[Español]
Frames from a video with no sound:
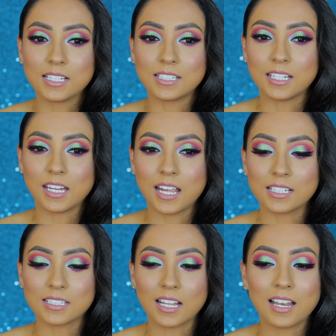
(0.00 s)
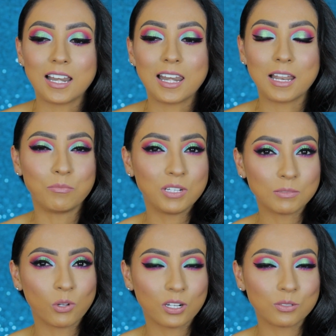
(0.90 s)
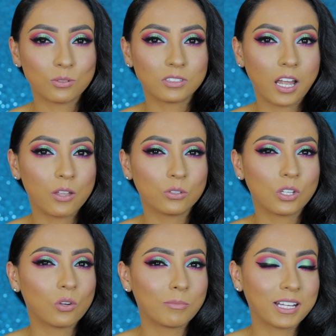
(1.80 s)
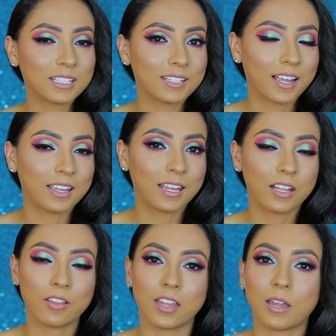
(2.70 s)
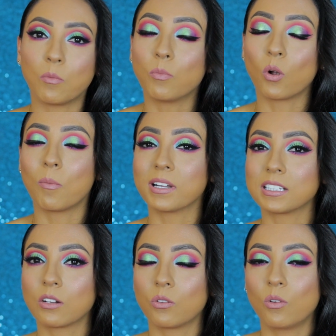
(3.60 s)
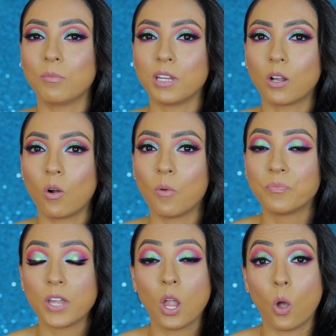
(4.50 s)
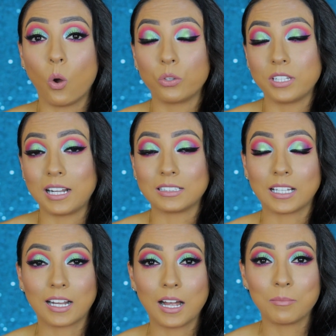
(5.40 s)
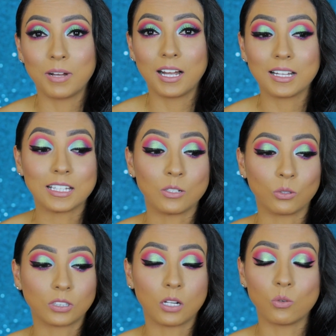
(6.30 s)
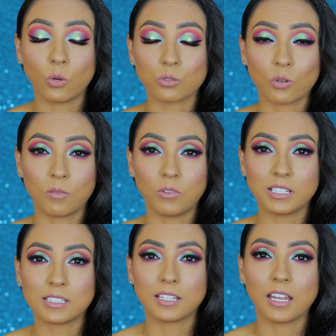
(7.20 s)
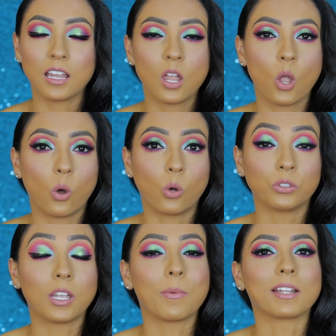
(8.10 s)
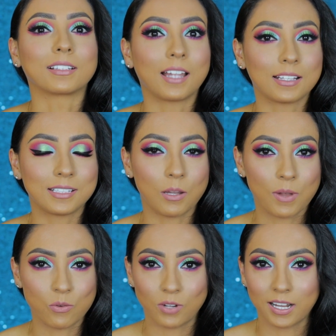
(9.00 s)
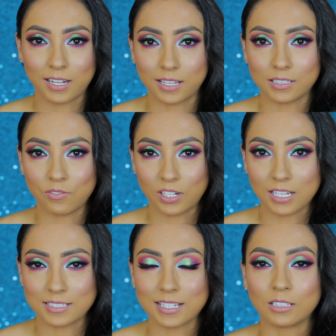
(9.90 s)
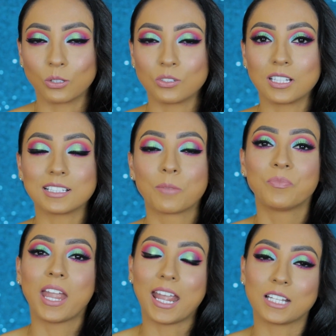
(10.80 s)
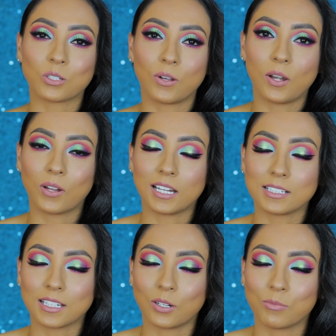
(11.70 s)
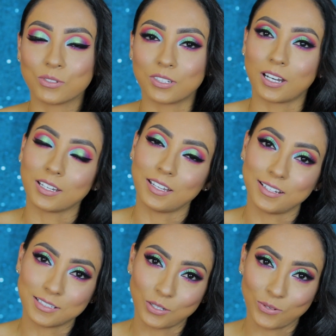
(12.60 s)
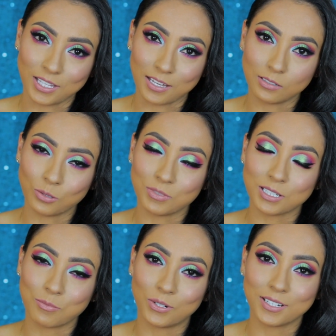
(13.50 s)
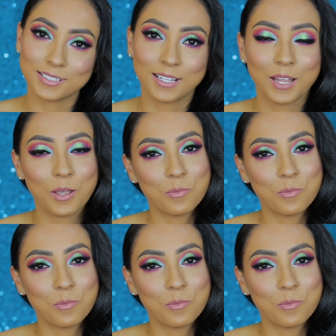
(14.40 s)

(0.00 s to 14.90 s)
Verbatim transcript: si es el mismo resultado de un maquillaje eh, un poco más económico o de alta gama y no tan lujoso como este o de verdad se ve una gran diferencia. Entonces eso es lo que les quiero mostrar en este videito mis amores.